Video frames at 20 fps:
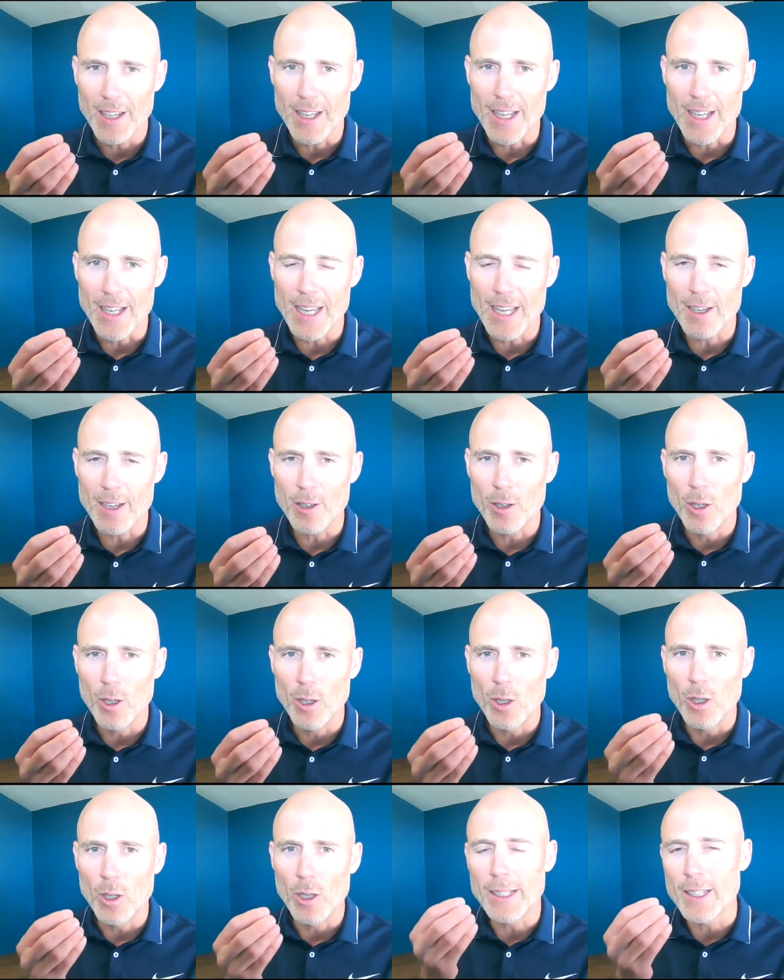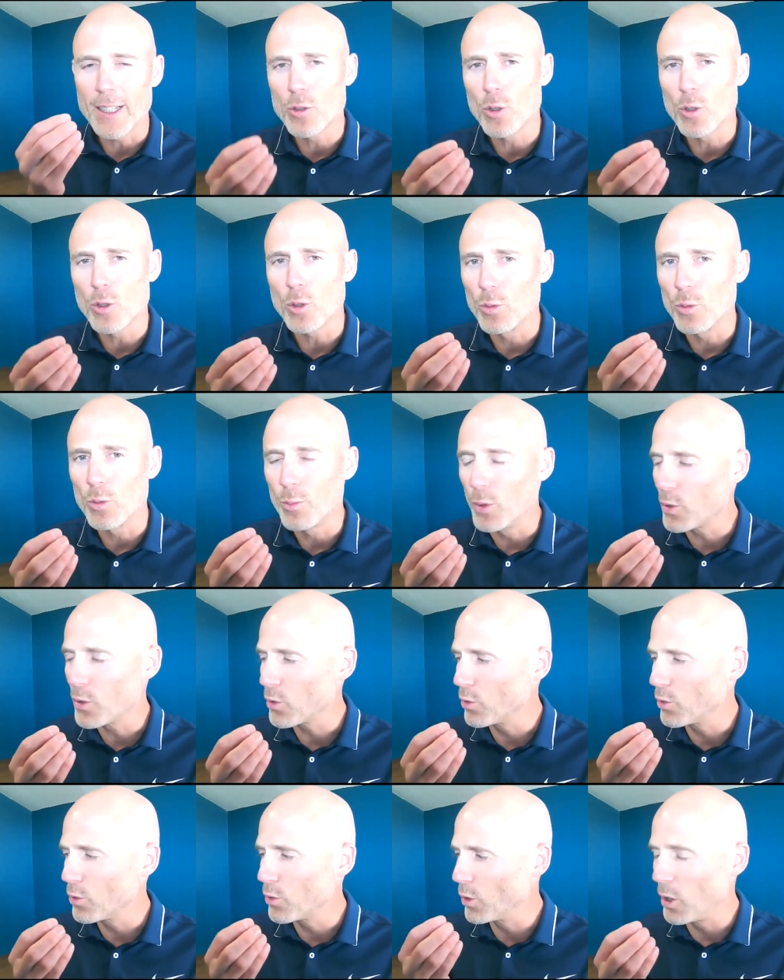Et la question qu'on pose
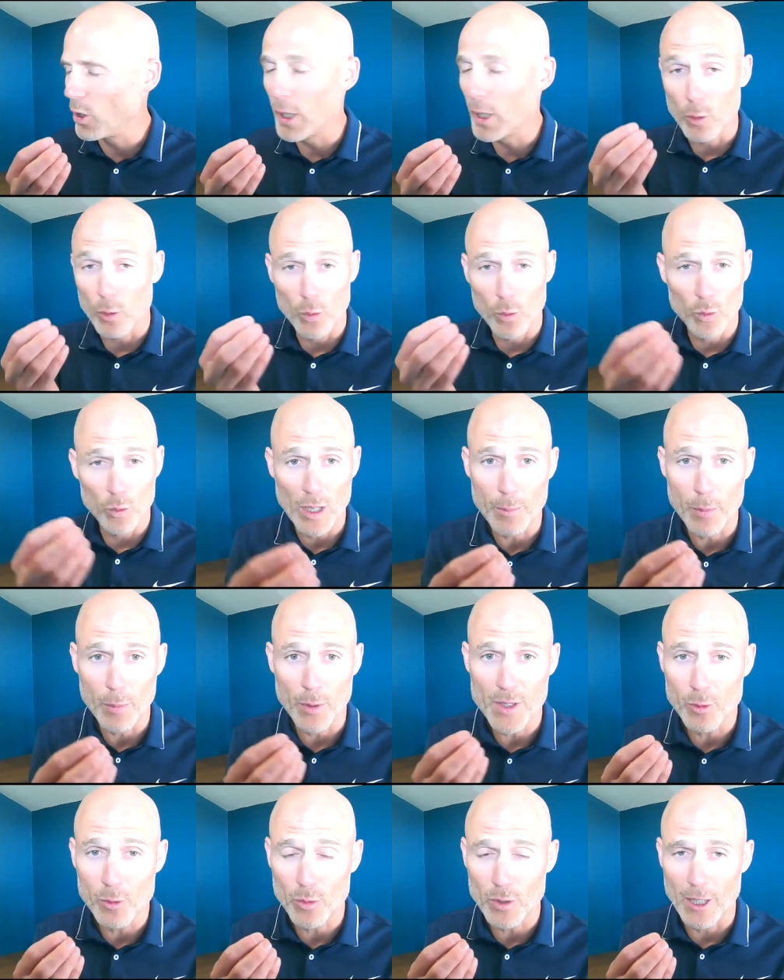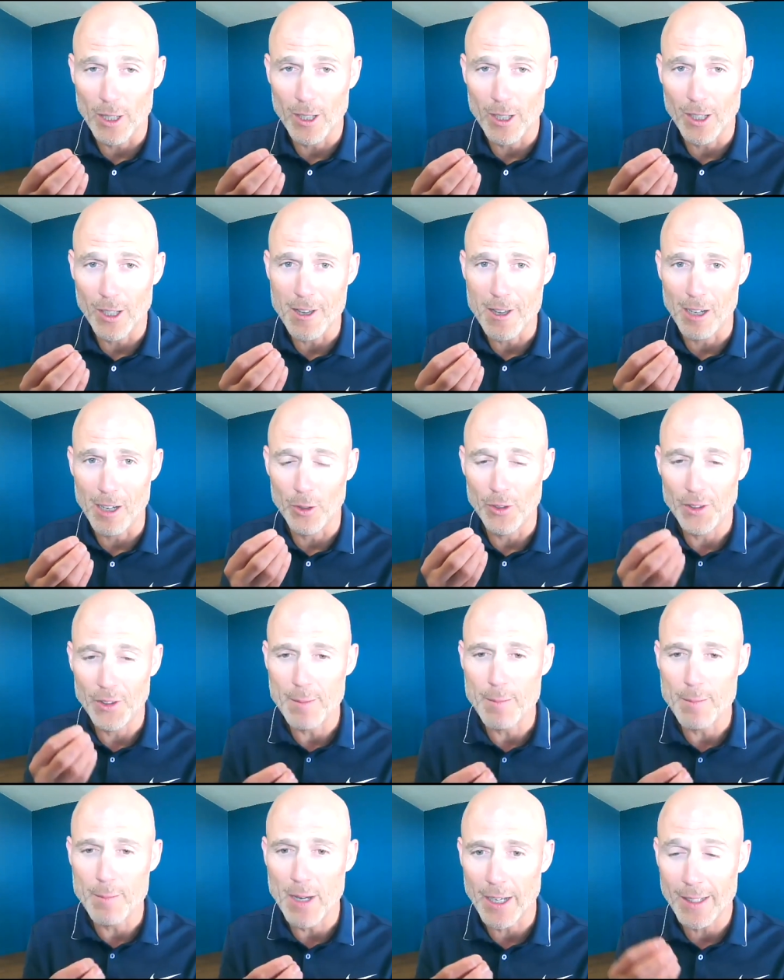souvent et qu'on nous a posée tout à l'heure d'ailleurs avant de
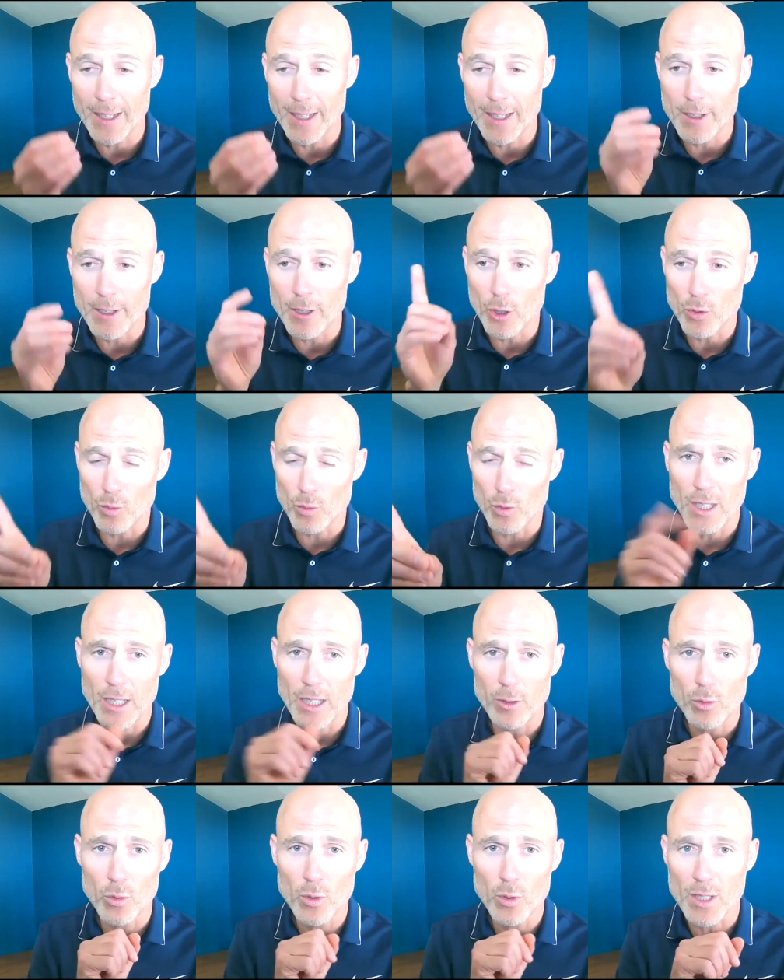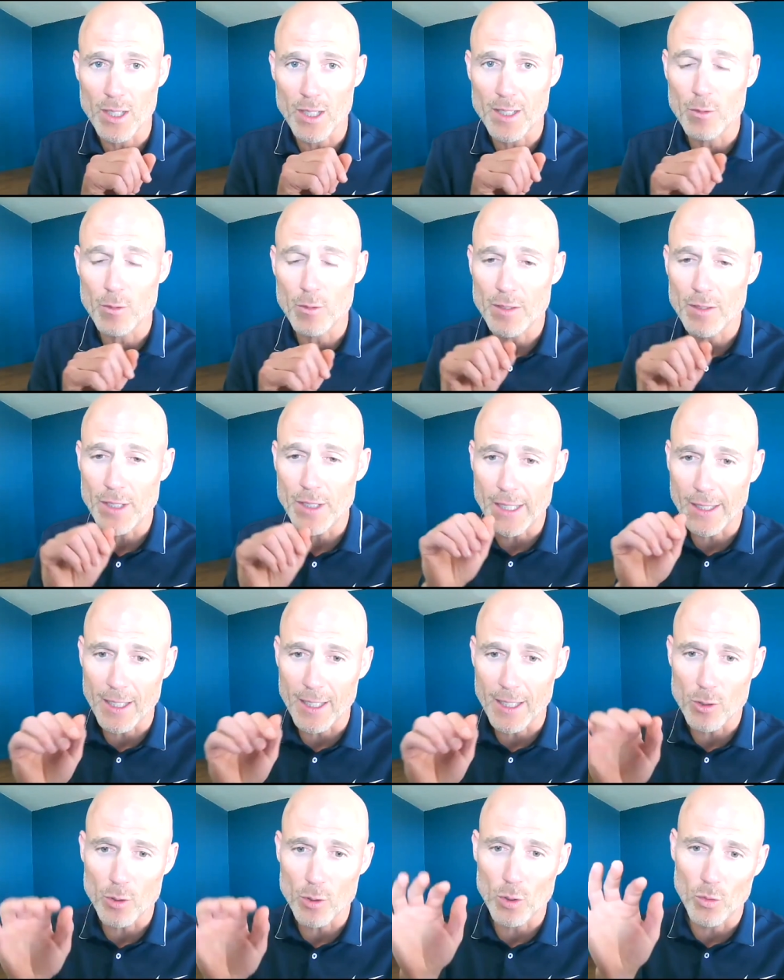démarrer, d'ailleurs je vous le dis à tous, hein, si vous avez des
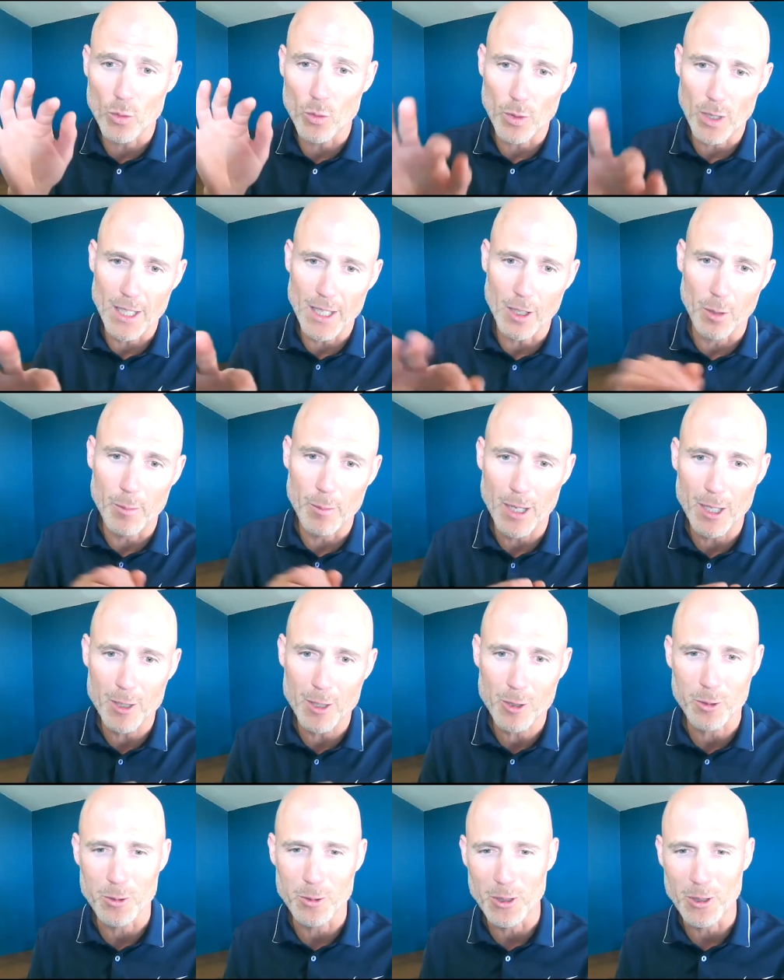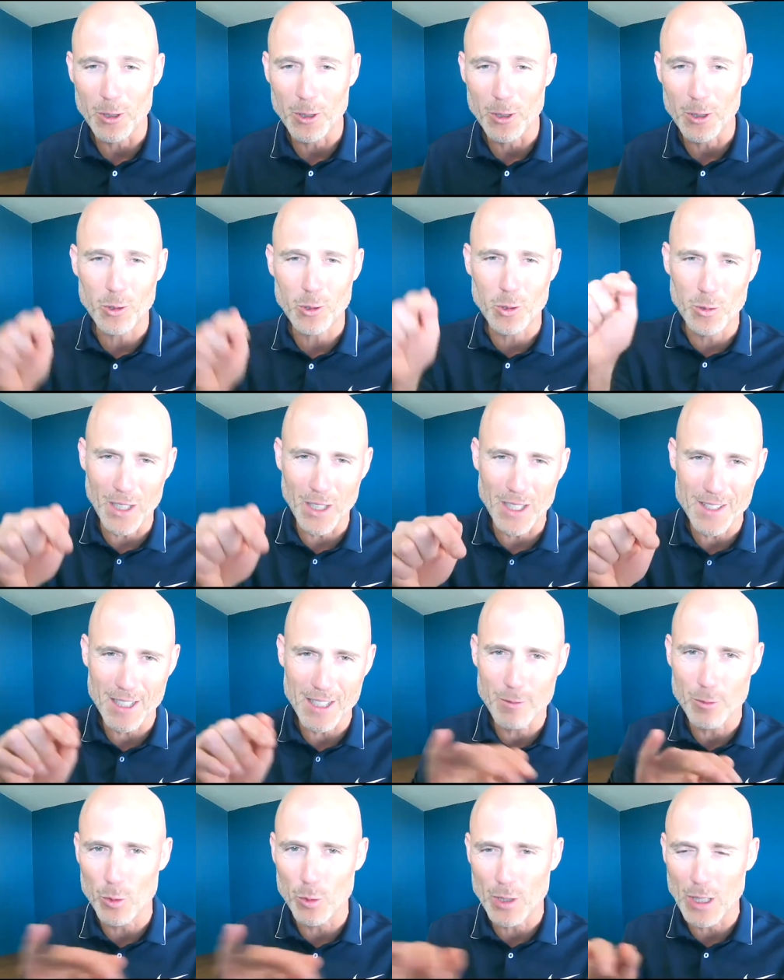questions, vous pouvez aller en bas sur euh,
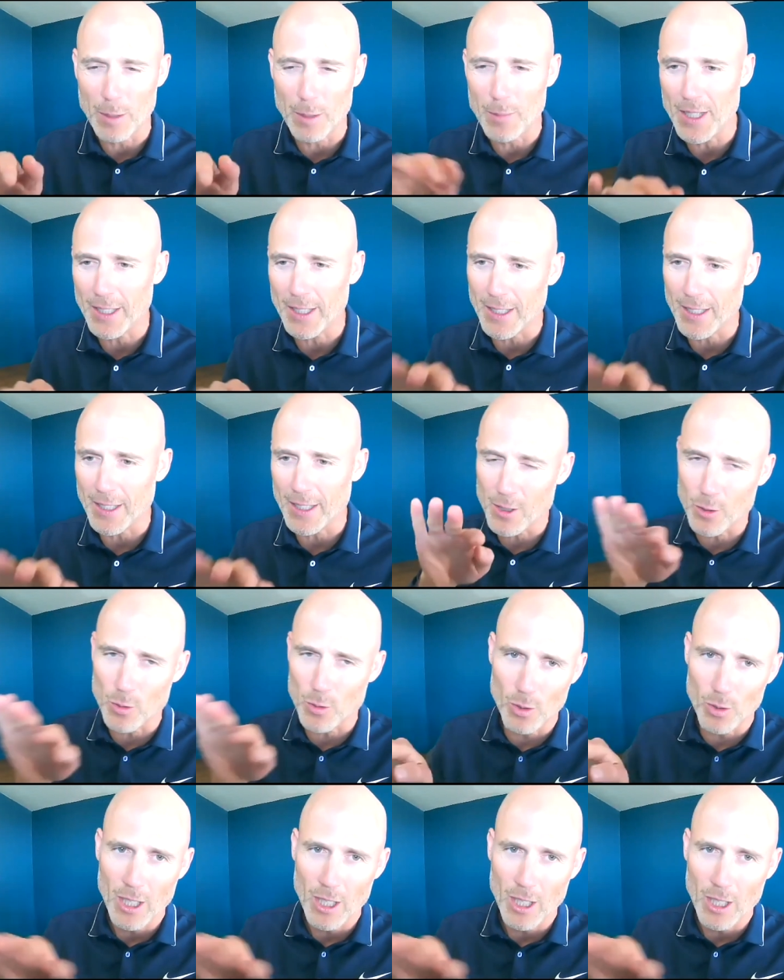converser, vous nous tapez des questions,